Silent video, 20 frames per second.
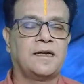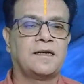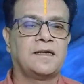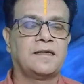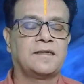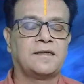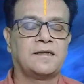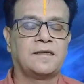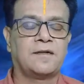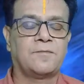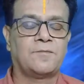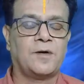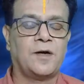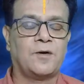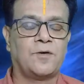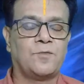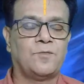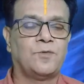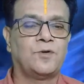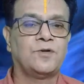லக்னத்திற்கு
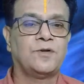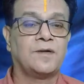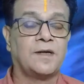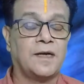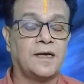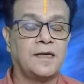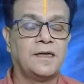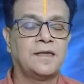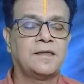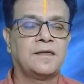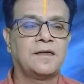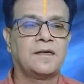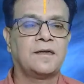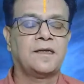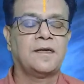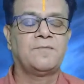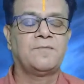பார்க்கும்போது லக்னத்திற்கு தான்